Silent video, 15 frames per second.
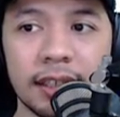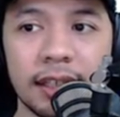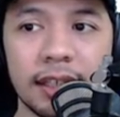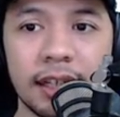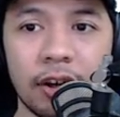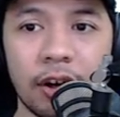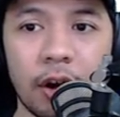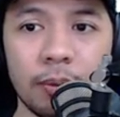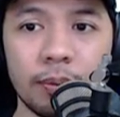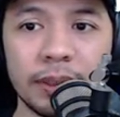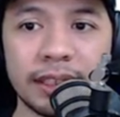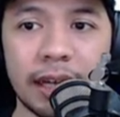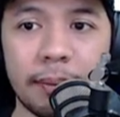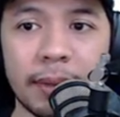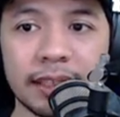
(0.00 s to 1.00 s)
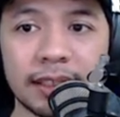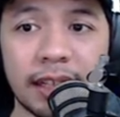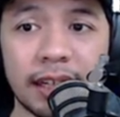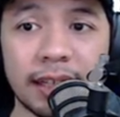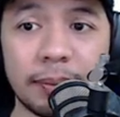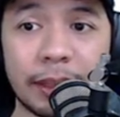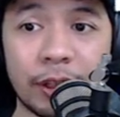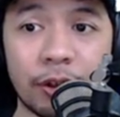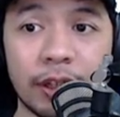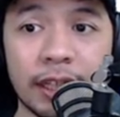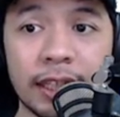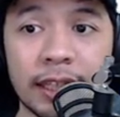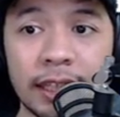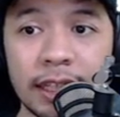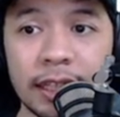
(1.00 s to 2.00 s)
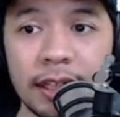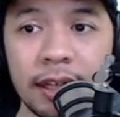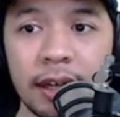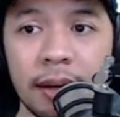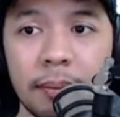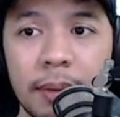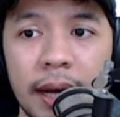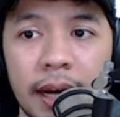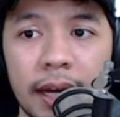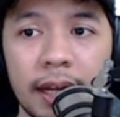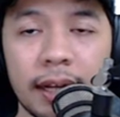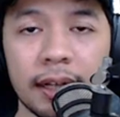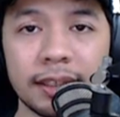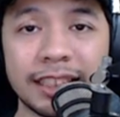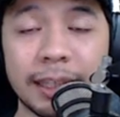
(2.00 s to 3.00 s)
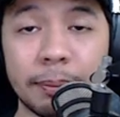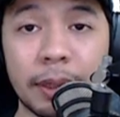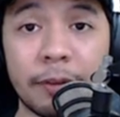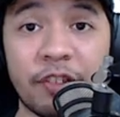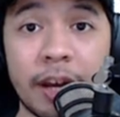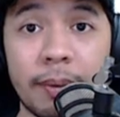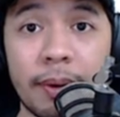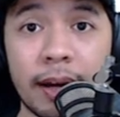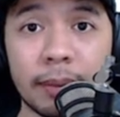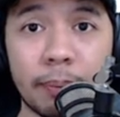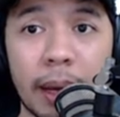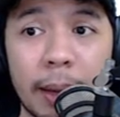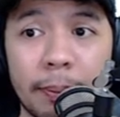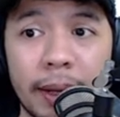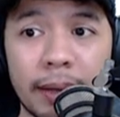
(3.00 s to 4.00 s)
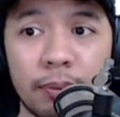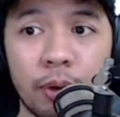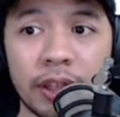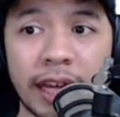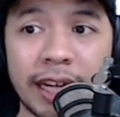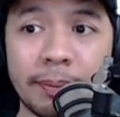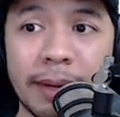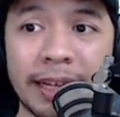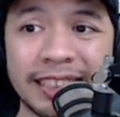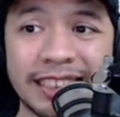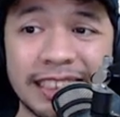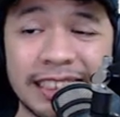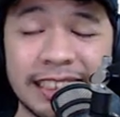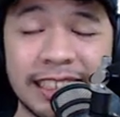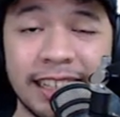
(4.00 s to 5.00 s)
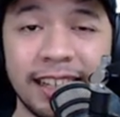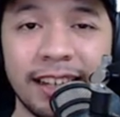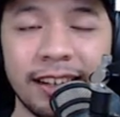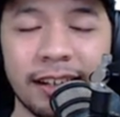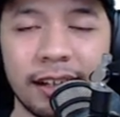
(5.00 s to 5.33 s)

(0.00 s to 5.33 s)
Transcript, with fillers: Jadi kalau kamu bisa masterin metode ini, bakal simplify banget pipeline buat animasi.